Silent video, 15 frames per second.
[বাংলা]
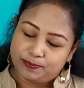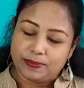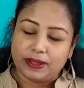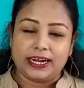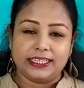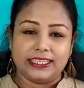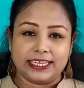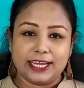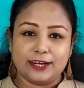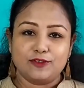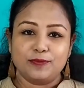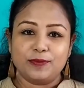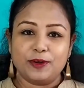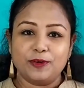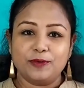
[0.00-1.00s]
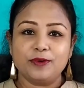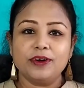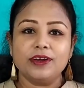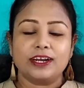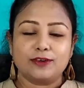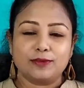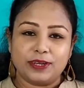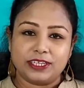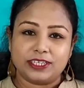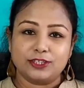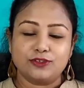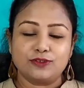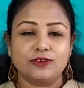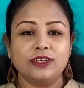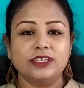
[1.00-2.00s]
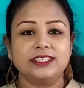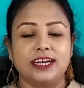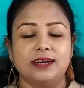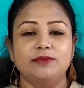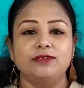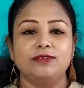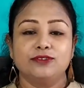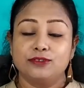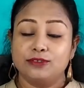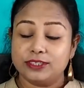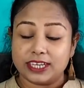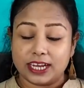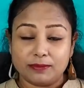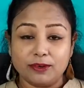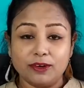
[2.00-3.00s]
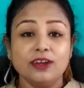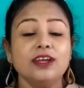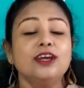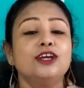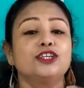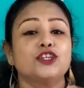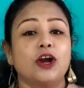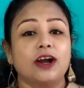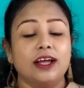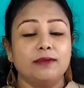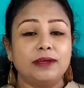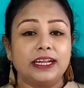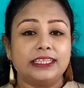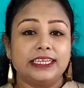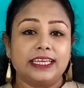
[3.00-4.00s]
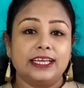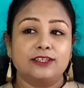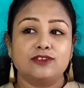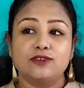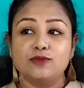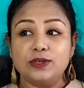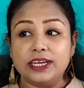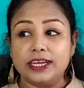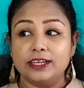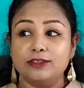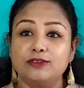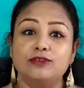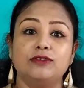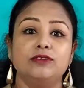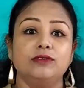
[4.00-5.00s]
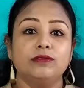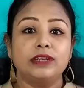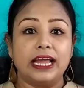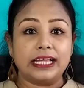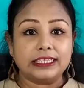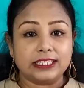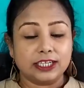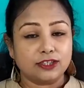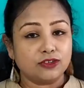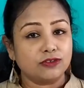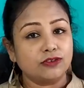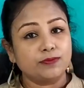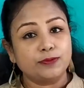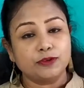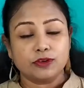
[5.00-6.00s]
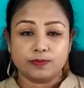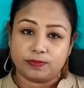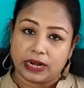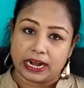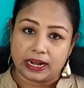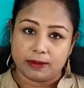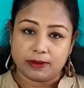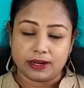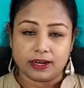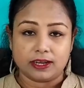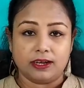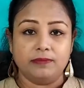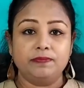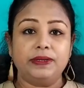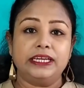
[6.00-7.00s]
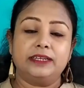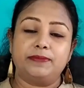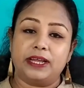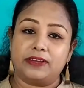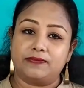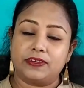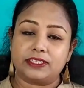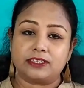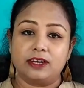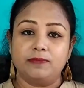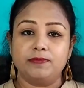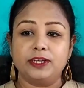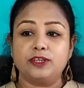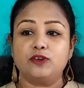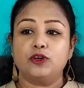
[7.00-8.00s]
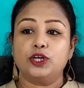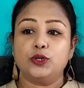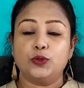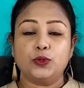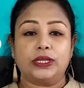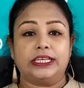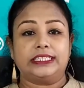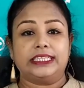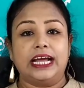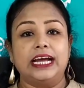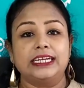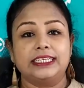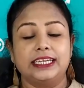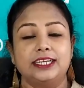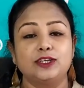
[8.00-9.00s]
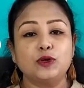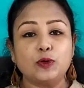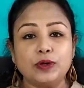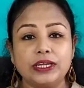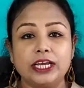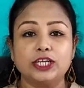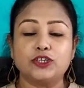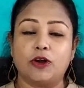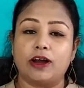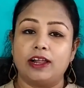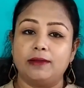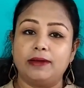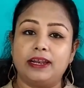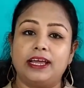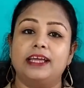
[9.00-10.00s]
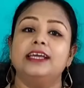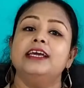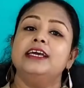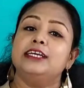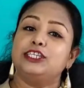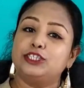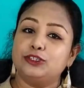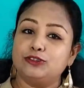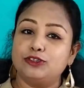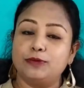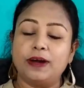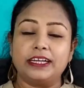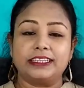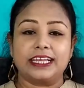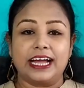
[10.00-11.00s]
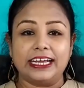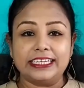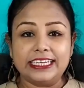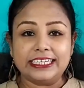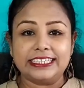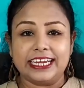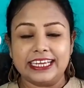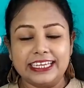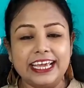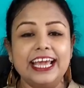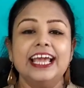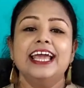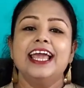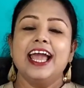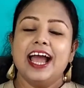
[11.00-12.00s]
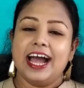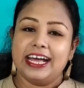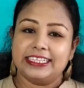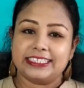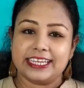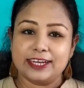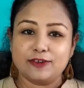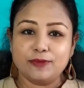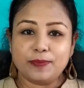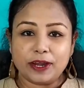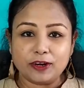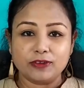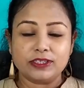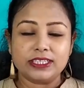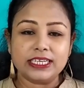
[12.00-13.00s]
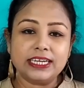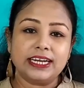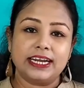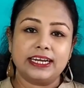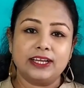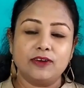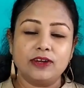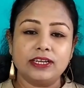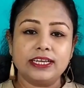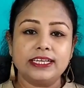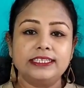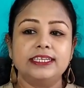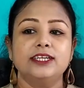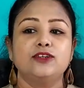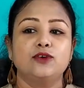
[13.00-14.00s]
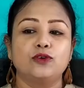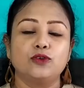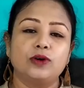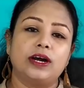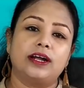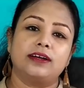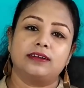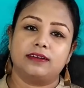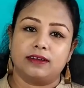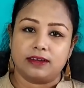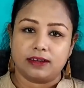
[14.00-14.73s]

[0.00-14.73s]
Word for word: বাড়ি থেকে একটু বেরোবো একটু বেশ কিছুক্ষণ যাবো জন্য যাবো সকালবেলা থেকে এই জন্য উঠে কিন্তু লাঞ্চের জন্য পুরো রান্নাবান্না কমপ্লিট ব্রেকফাস্ট কমপ্লিট করে ডোডোকে স্নান টান করিয়ে সকালবেলায় সিদ্ধ ভাত খাইয়ে টাইয়ে আজকে একটু বেরোচ্ছি রেডি হয়ে নিয়েছি ডোডো আর